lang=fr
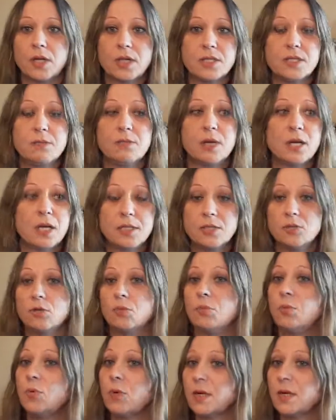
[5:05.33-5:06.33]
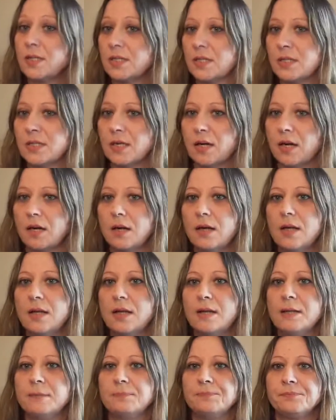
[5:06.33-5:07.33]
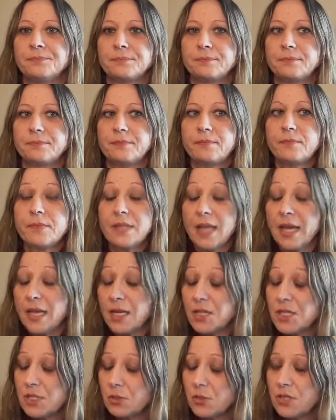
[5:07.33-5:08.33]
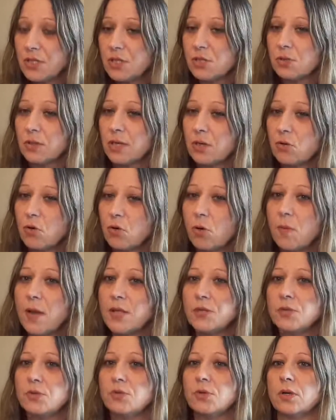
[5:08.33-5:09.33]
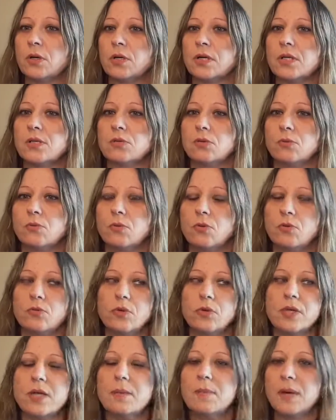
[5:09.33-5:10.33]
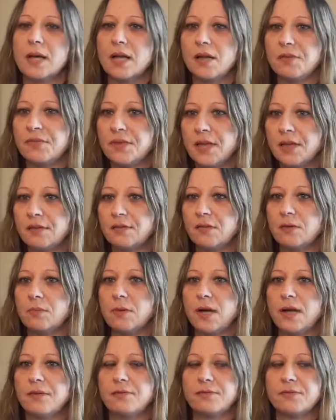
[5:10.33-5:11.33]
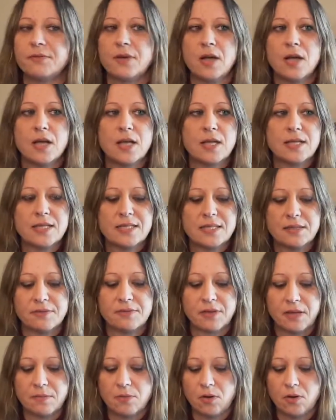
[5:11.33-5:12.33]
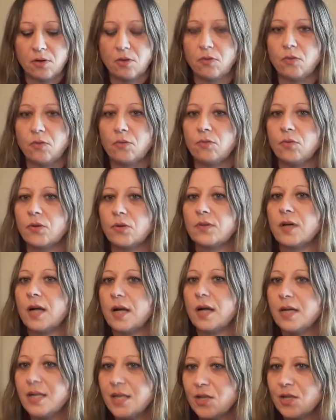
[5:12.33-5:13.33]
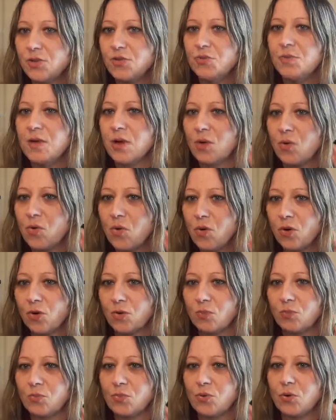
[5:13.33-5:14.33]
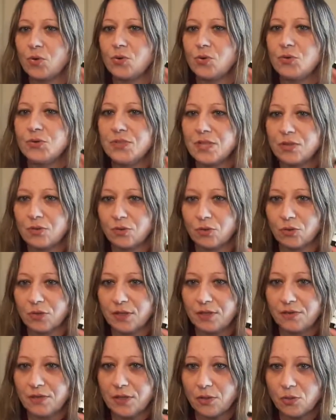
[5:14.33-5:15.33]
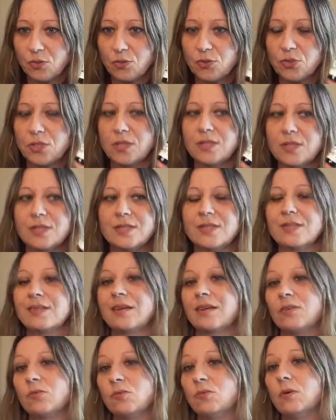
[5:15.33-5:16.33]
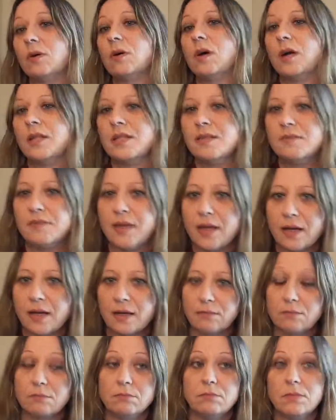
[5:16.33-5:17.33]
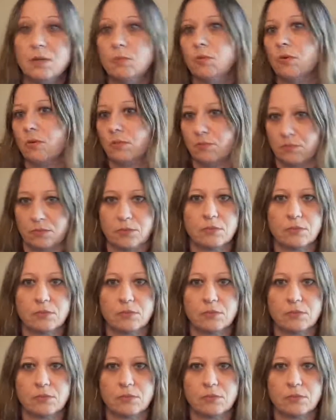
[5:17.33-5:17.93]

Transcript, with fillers: a dit maladie de peau, etc. Elle agit aussi sur les courbatures qui sont provoquées par la fièvre. Bref, c'est vraiment votre allié numéro un pour lutter contre les virus et c'est très souvent en hiver, mais bon,